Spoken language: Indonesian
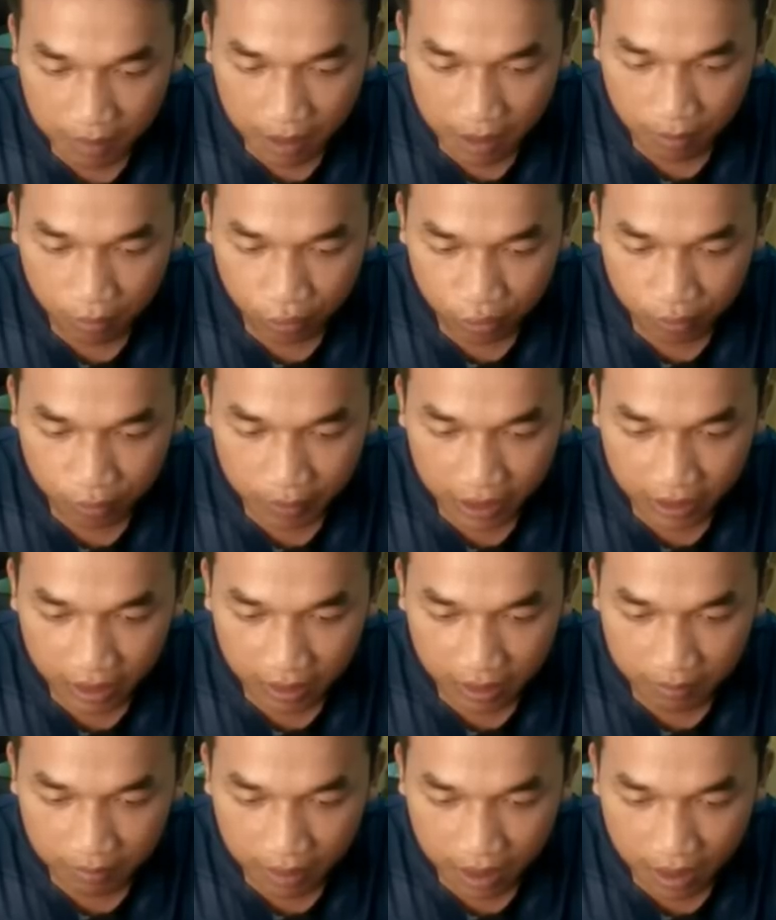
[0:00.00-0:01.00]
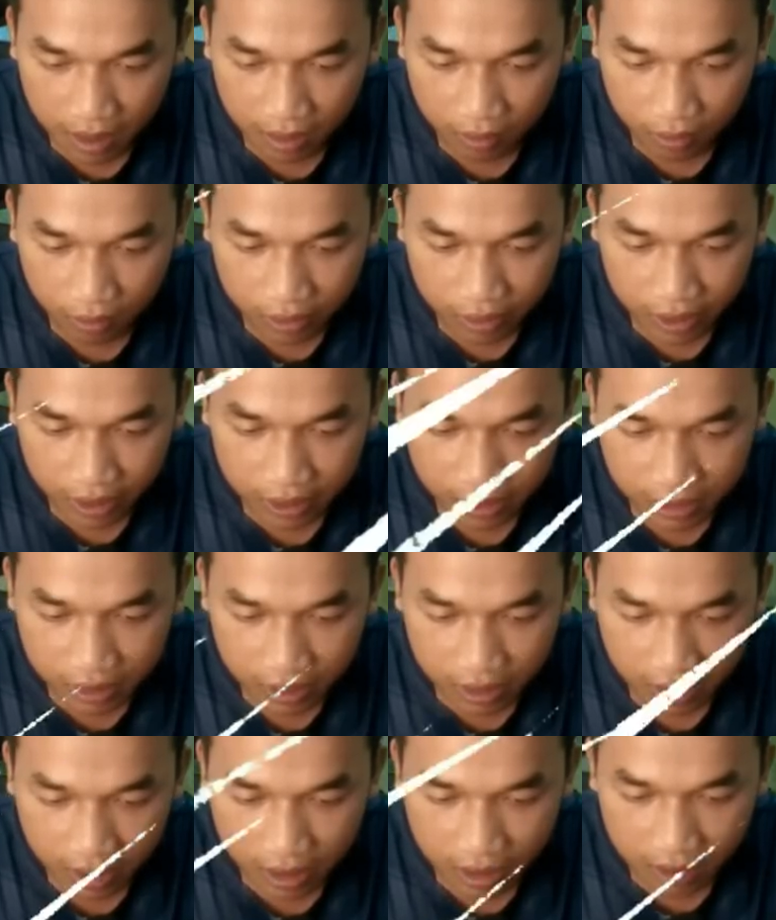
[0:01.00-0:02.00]
Bang bunuh Betrik bang Oke
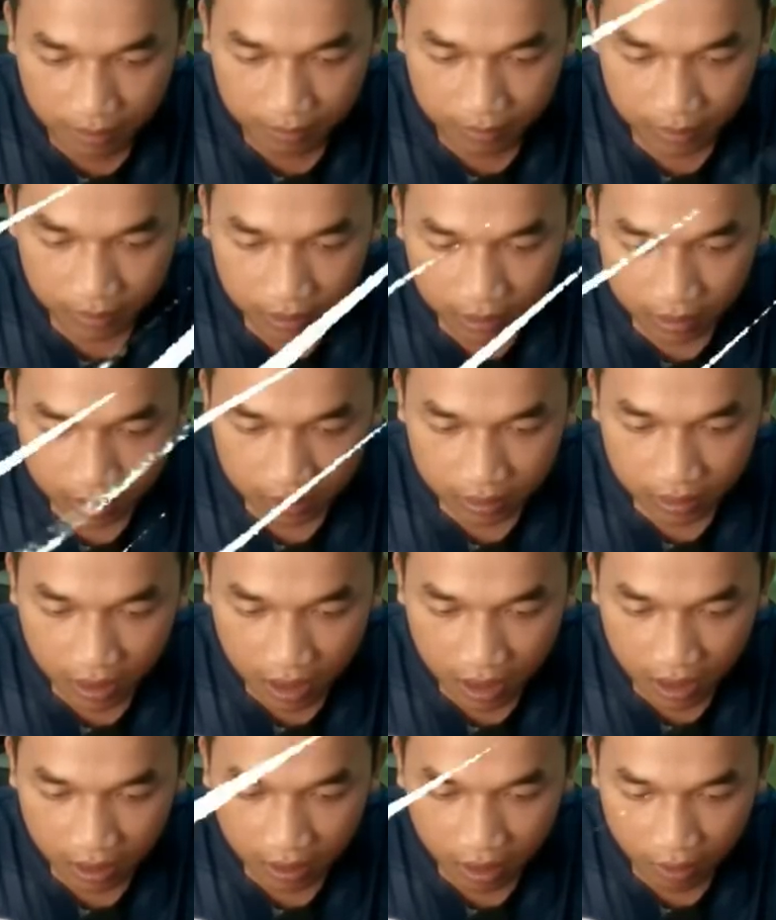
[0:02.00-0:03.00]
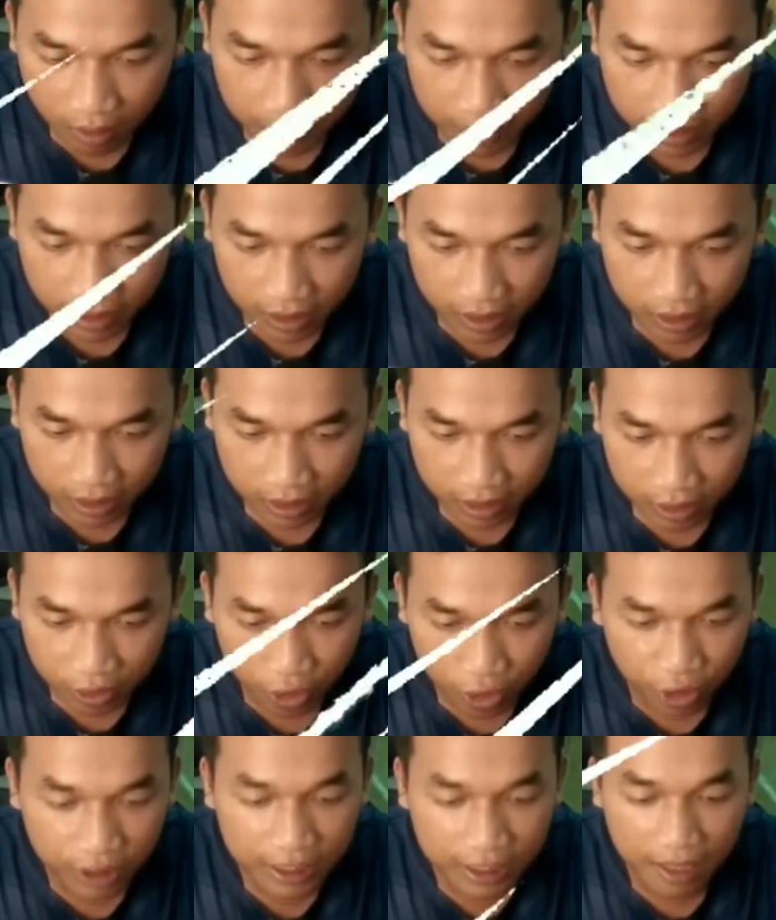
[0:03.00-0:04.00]
siap Nah kau Betrik
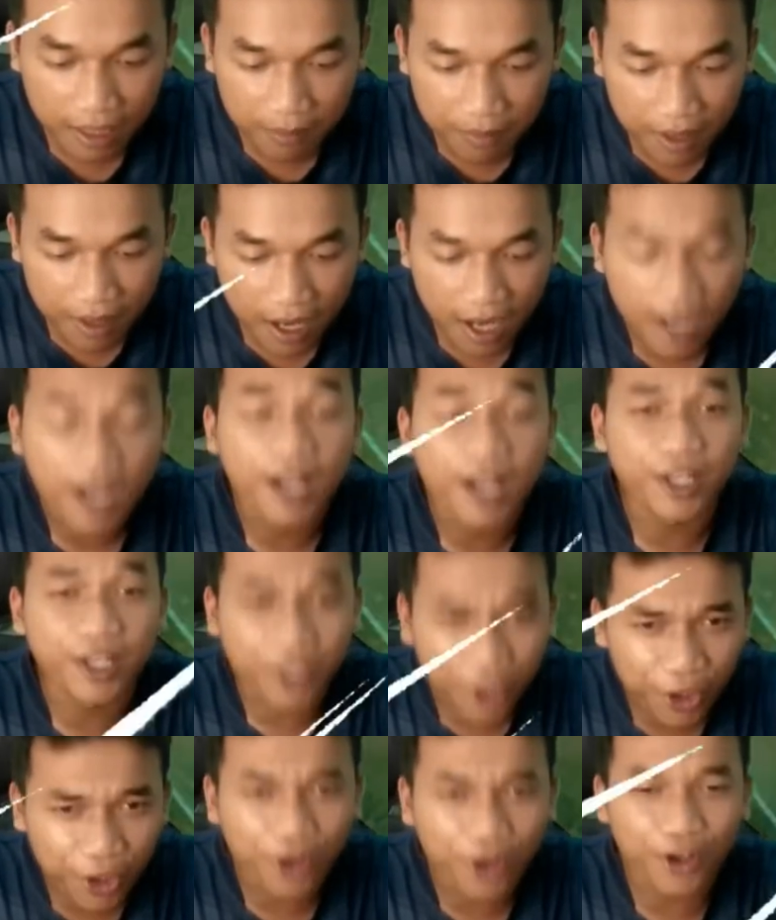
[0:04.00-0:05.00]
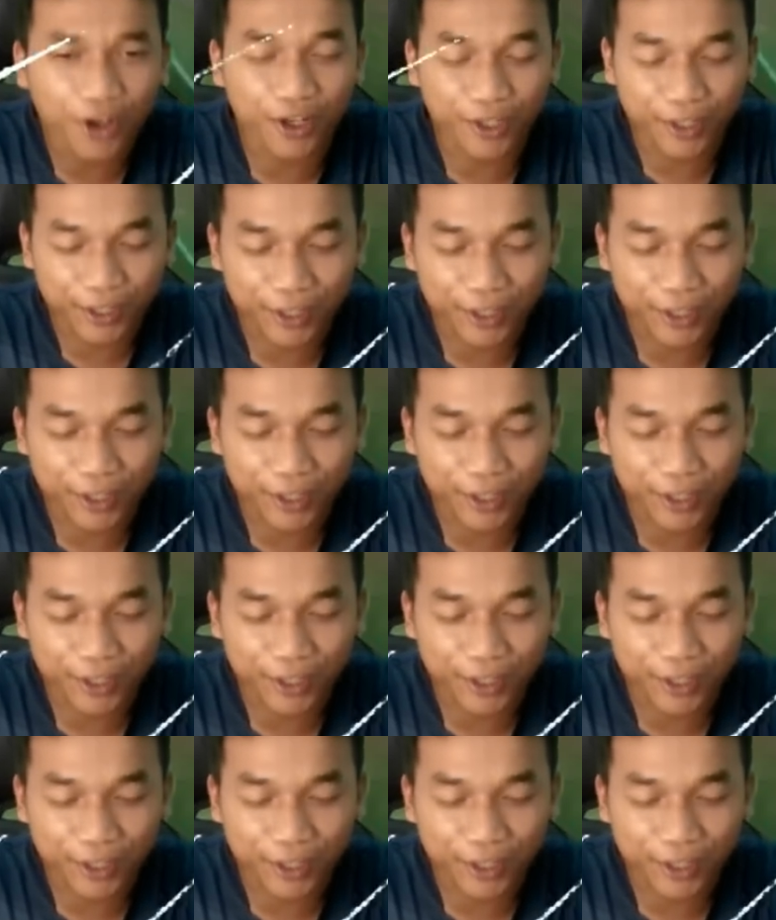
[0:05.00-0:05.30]
Don gak bang Don